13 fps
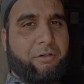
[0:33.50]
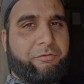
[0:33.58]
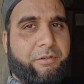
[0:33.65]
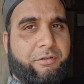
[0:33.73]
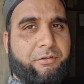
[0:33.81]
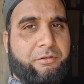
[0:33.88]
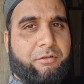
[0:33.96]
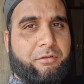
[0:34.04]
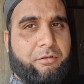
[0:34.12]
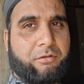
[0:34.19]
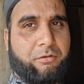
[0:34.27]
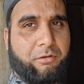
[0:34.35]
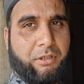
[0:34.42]
ऑफिस
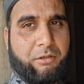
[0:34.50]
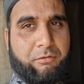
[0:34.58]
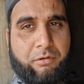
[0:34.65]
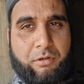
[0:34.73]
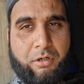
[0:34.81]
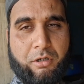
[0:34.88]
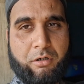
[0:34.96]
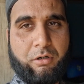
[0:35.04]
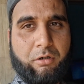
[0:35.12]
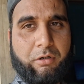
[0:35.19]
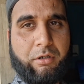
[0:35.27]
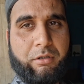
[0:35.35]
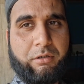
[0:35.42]
खोला हूँ
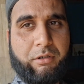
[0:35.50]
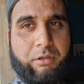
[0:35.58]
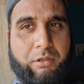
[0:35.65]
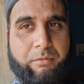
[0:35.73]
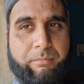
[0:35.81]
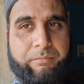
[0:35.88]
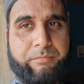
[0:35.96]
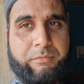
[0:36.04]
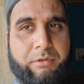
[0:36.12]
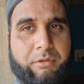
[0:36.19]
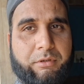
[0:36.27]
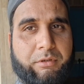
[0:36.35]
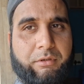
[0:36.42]
और अब
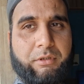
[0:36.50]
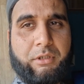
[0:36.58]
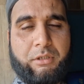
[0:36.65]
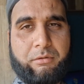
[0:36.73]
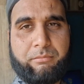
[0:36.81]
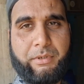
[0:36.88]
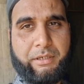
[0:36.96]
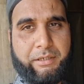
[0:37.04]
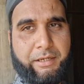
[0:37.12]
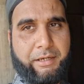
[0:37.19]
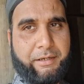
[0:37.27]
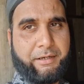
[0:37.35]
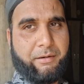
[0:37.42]
बैठे
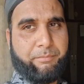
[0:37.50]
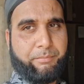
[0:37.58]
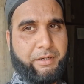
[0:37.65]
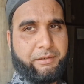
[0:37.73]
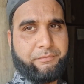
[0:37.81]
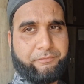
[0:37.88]
हैं काम पे